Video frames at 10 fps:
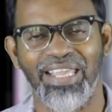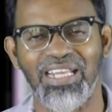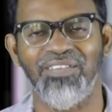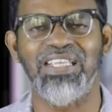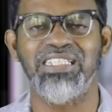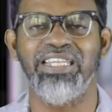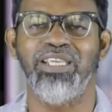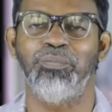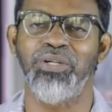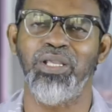ஏழு
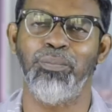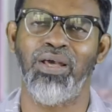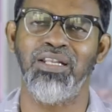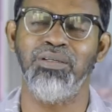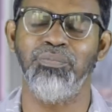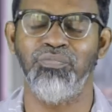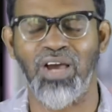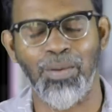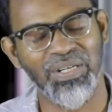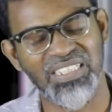வயசுலேயே பொடியம்மாறு
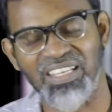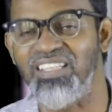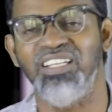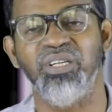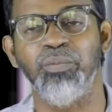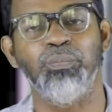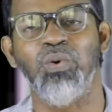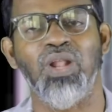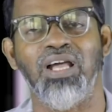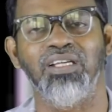பாப்பட சாலையில் ட்ரிப்
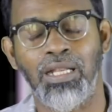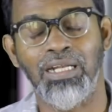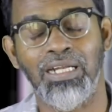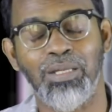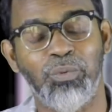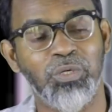போகிறாங்க நல்ல நல்ல